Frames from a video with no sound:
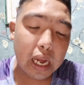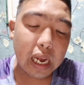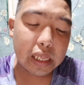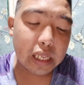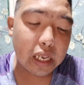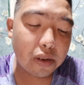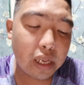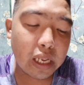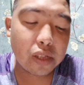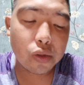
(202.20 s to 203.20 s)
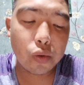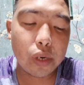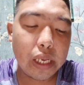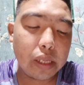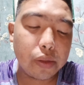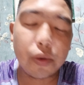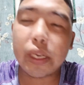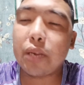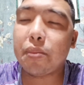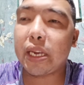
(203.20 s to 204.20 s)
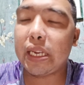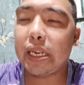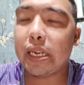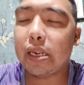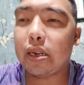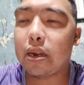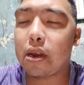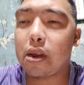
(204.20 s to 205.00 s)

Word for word: Ang category niya touring, touring bike.